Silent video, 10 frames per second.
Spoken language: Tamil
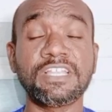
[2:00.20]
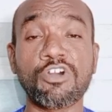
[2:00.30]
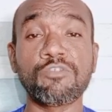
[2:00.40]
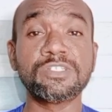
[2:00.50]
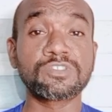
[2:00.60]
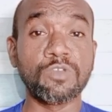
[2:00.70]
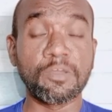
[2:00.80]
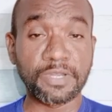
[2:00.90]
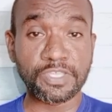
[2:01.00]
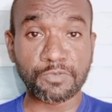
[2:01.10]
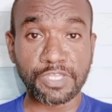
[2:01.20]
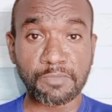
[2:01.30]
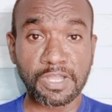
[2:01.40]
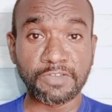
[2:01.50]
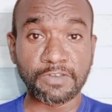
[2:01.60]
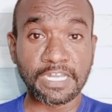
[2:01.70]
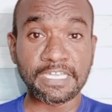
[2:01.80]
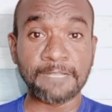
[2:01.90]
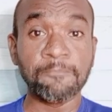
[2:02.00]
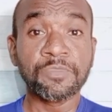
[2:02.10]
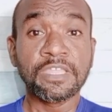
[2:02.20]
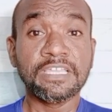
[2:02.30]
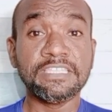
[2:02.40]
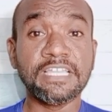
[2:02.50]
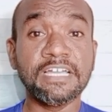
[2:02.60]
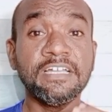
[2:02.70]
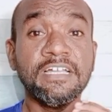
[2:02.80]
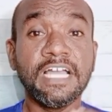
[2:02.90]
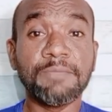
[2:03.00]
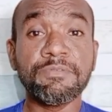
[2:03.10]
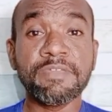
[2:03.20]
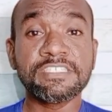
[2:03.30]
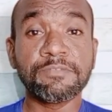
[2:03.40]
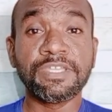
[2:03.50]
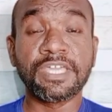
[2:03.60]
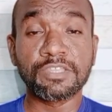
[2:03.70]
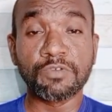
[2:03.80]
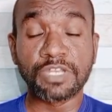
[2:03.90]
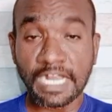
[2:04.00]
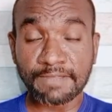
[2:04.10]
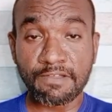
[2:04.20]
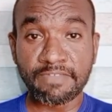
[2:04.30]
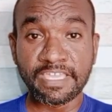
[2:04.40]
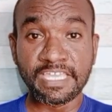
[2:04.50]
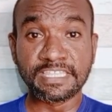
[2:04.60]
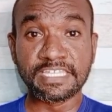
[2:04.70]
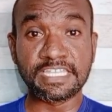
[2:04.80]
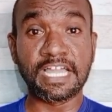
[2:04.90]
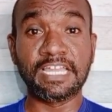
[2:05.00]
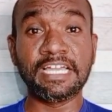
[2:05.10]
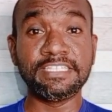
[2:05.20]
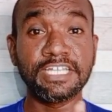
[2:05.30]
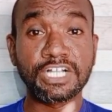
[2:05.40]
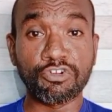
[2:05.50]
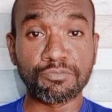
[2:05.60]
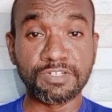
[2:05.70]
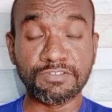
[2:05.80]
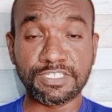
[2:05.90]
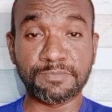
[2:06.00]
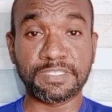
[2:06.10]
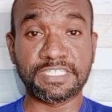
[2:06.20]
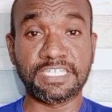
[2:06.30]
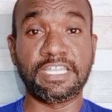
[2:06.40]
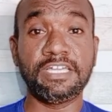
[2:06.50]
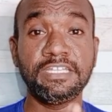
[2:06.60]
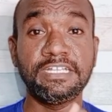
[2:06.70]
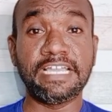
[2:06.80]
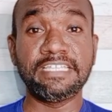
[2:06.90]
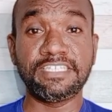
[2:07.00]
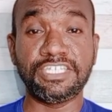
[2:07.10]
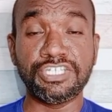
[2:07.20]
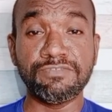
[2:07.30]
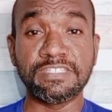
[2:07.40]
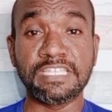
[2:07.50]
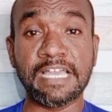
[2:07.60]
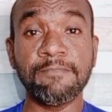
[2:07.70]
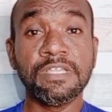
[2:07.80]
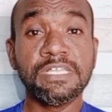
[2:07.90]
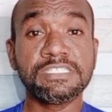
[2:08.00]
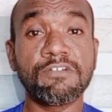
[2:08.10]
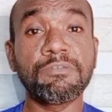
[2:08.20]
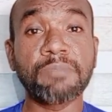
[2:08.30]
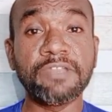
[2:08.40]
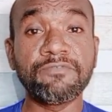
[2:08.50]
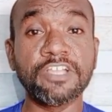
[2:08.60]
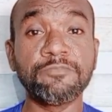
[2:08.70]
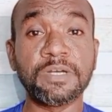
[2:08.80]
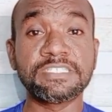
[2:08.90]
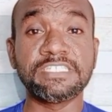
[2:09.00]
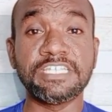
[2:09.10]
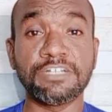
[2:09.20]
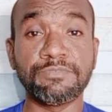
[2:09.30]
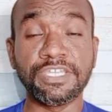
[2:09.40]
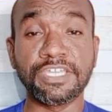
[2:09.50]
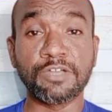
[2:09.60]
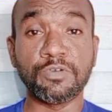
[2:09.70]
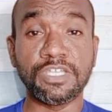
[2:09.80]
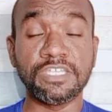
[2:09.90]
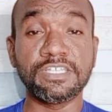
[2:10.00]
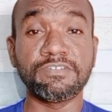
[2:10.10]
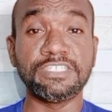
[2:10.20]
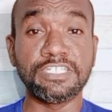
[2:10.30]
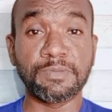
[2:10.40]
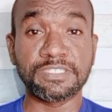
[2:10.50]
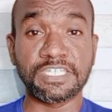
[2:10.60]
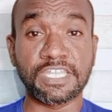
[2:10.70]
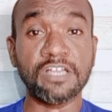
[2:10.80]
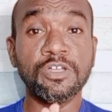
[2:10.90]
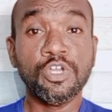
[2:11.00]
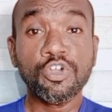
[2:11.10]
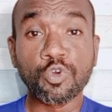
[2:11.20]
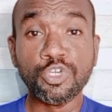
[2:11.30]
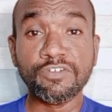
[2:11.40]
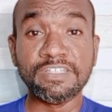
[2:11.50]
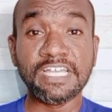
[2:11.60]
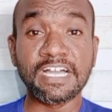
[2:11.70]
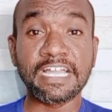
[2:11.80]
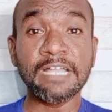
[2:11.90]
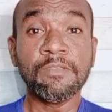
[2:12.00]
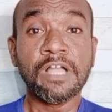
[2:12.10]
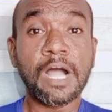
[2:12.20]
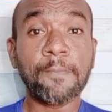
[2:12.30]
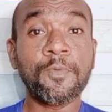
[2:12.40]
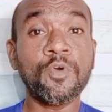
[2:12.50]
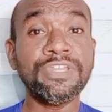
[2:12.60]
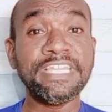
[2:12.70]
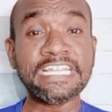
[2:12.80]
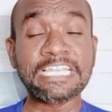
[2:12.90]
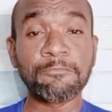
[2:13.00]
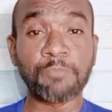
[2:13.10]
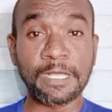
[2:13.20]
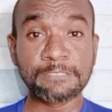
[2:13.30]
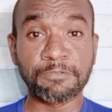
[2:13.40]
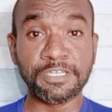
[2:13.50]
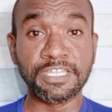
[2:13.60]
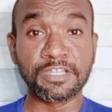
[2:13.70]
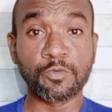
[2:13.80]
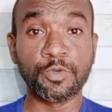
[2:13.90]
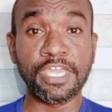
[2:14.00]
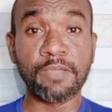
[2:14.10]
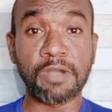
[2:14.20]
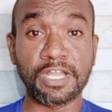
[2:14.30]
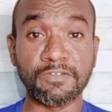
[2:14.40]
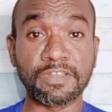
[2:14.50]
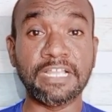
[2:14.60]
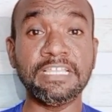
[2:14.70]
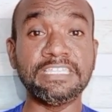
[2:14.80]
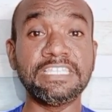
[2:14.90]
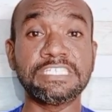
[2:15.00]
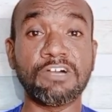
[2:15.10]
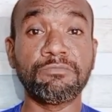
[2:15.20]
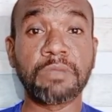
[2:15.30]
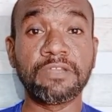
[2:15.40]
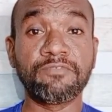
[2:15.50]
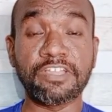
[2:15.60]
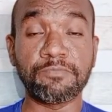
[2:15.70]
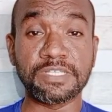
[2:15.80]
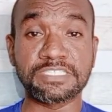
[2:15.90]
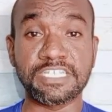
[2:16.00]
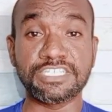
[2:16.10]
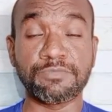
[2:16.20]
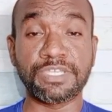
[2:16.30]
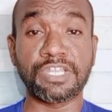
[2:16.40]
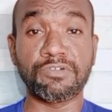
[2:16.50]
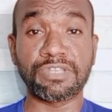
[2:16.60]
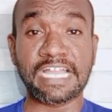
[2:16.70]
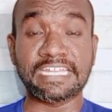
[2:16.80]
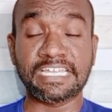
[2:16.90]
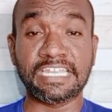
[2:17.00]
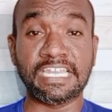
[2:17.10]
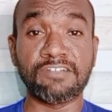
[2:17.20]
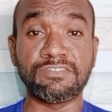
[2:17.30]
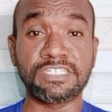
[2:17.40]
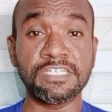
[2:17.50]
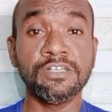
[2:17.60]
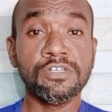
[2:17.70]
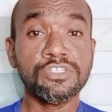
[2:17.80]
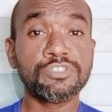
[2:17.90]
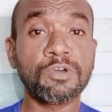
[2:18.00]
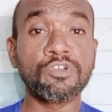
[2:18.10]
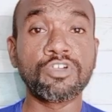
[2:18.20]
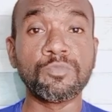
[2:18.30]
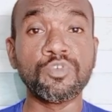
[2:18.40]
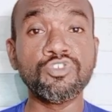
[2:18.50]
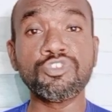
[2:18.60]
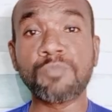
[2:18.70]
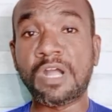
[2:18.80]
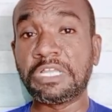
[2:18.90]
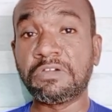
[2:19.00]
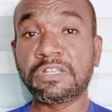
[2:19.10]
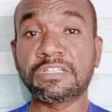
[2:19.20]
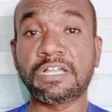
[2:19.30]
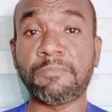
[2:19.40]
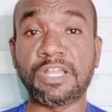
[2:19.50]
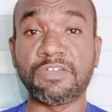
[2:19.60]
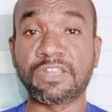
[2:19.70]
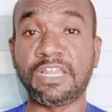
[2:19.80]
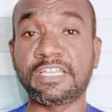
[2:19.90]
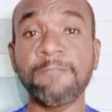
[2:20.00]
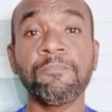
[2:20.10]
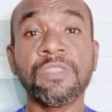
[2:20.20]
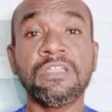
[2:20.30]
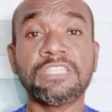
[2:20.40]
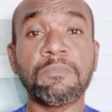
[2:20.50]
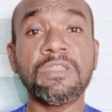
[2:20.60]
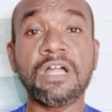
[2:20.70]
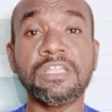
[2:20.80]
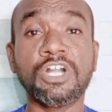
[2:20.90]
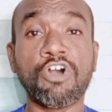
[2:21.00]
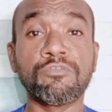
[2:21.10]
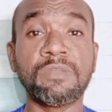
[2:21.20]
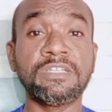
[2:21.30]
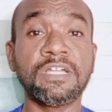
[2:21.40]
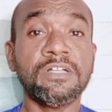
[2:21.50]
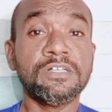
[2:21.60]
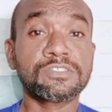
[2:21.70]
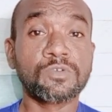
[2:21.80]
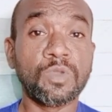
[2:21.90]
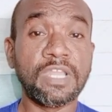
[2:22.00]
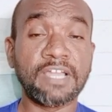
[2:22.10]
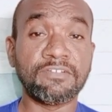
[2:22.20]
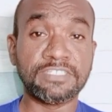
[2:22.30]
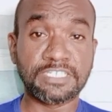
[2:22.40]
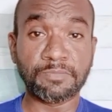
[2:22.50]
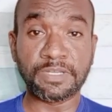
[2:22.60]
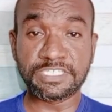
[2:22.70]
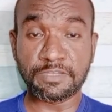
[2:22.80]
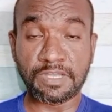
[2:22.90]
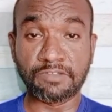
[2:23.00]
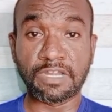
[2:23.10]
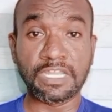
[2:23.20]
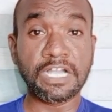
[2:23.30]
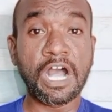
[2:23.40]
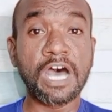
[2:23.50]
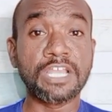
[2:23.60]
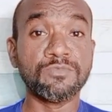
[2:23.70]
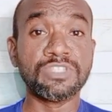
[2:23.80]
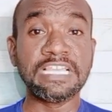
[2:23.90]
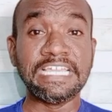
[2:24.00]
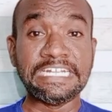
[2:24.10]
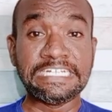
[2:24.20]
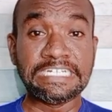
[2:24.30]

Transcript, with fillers: அந்த கவர்மெண்ட் ஸ்கூலில் படிக்கக்கூடிய மாணவர்களுக்கு இந்த எம்பிபிஎஸ் அப்படிங்கிறது ஒரு கனவு அதிகமாகவே இருந்ததுனால அந்த கவர்மெண்ட் வந்துட்டு பார்த்திங்கன்னா ரெண்டாயிரத்தி இருபதில் செவன் பாயிண்ட் ஃபைவ் பர்சன்டேஜ் அப்படிங்கிற ஒரு இதை வந்துட்டு பார்த்திங்கன்னா கொண்டு வந்தாங்க அப்போது நீட்டில் பாஸ் பண்ணியிருக்கக்கூடிய மாணவர்கள் இந்த செவன் பாயிண்ட் ஃபைவ் பர்சன்டேஜ் அப்படிங்கிற ஒரு கேட்டகரியில் வந்துட்டு சுமார் ஒரு முந்நூறு மாணவ மாணவர்களுக்கு தமிழ்நாடு கவர்மெண்ட் ஸ்கூலில் வந்துட்டு படித்த மாணவர்களுக்கு ஆறு முதல் எ